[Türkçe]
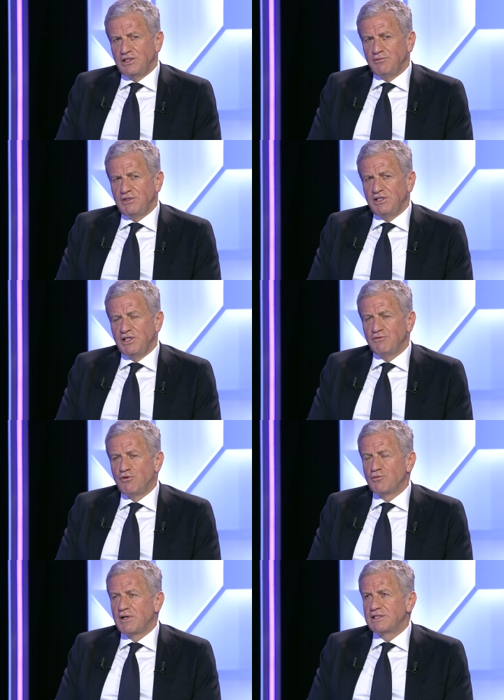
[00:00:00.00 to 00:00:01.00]
Şimdi yeni
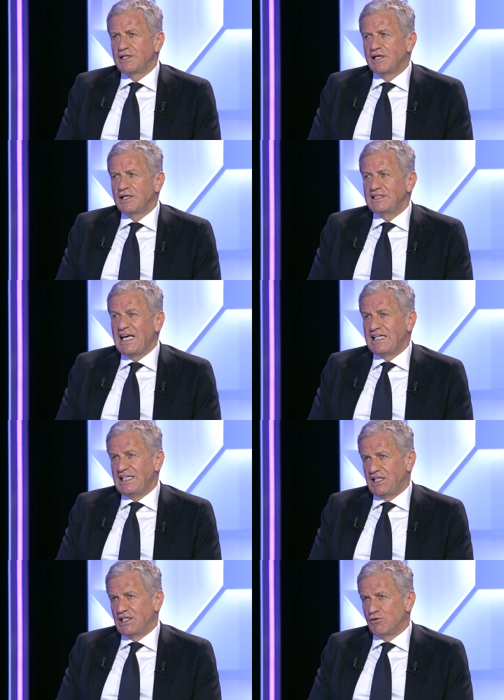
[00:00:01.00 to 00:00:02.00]
formatta
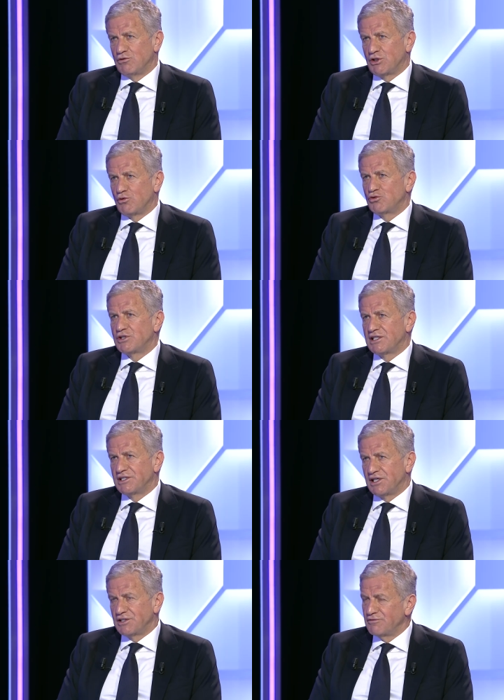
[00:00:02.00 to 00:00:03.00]
tek lig olacak.
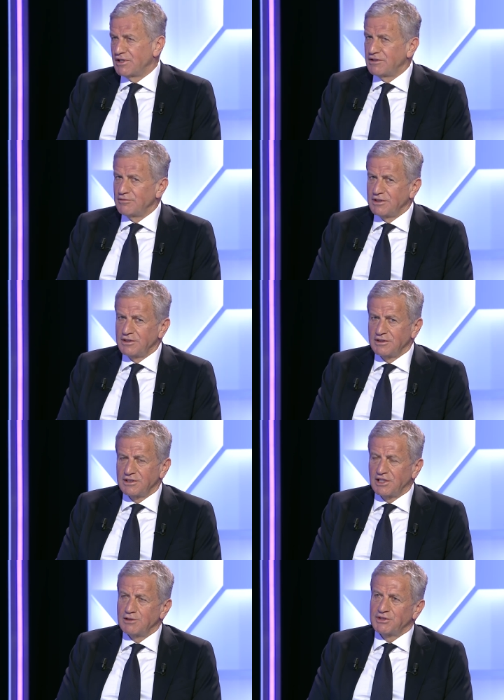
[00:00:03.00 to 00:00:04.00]
36 takım ve e,
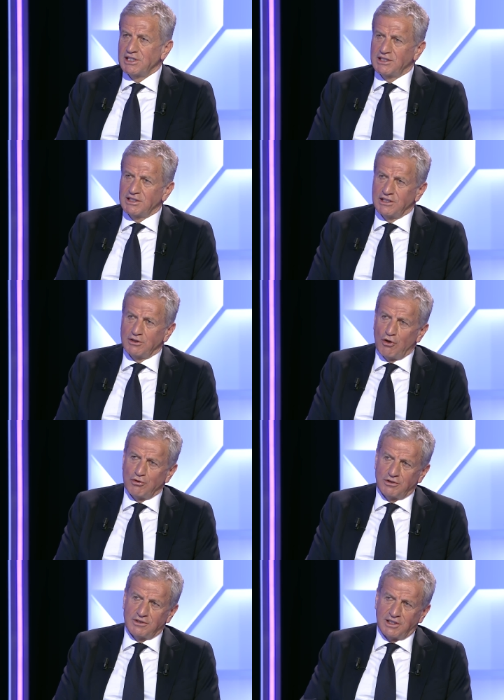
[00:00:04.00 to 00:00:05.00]
takım sayısı
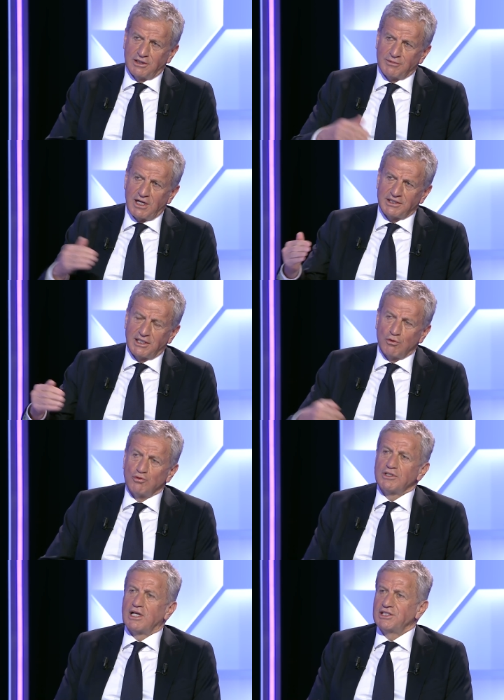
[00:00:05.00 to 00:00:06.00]
4 takımda artarak
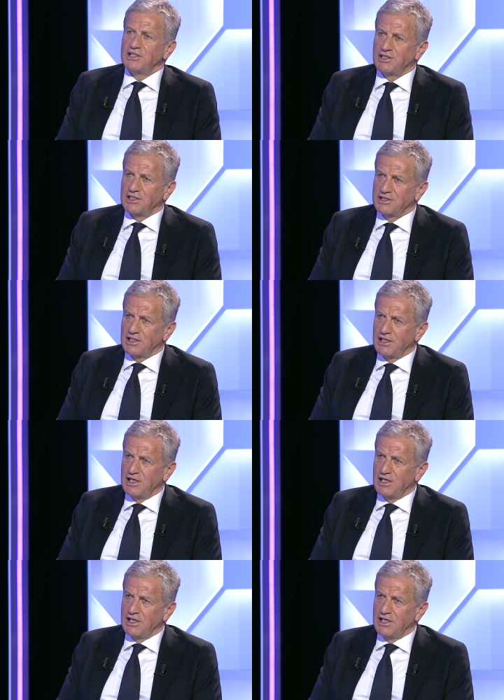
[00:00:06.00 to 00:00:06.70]
36'ya çıkacak.